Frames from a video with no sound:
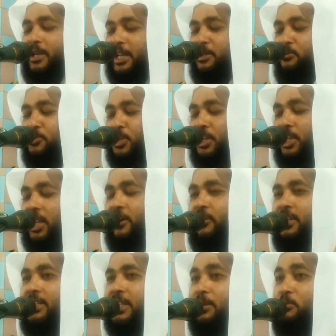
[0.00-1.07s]
নবী করিম সাল্লাহ
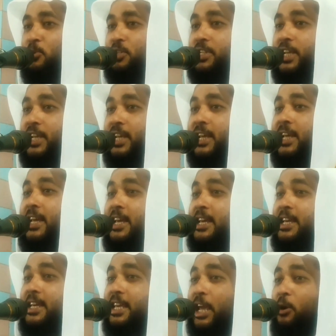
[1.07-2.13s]
সাল্লাম বলছে
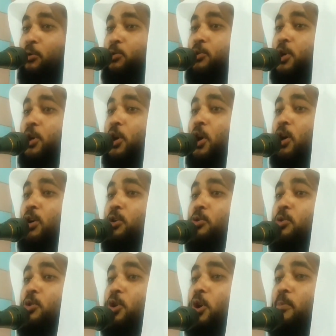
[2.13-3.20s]
কেউ যখন
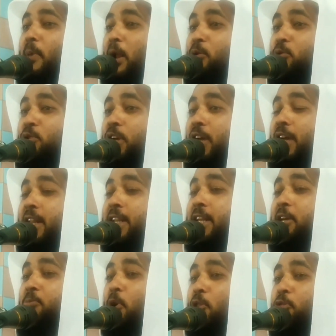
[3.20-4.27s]
কোনো মানুষের
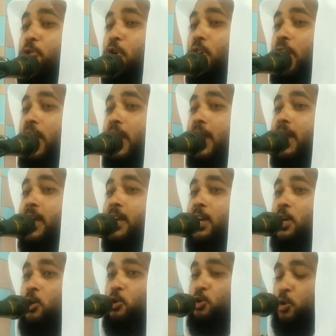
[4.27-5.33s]
গিবত করে
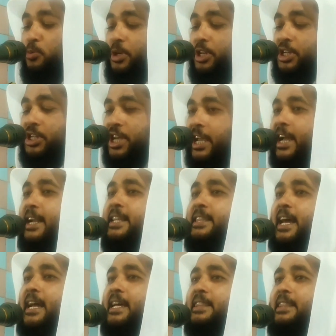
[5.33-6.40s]
তুমি সেখানে
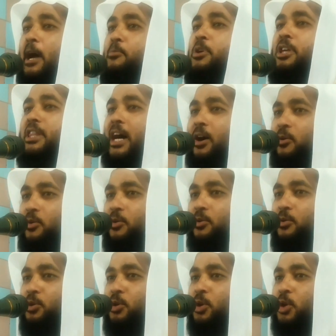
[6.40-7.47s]
তাকে থামিয়ে দাও
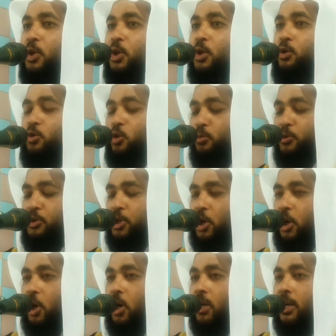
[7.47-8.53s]
তুমি
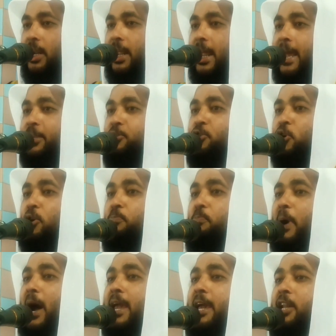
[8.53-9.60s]
যখন একজন
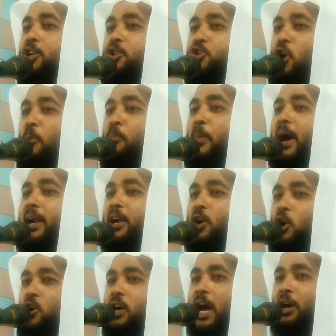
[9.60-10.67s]
ভাইয়ের সম্মান
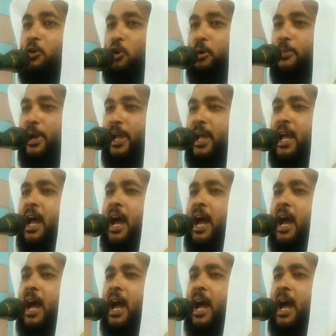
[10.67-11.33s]
রক্ষা করবে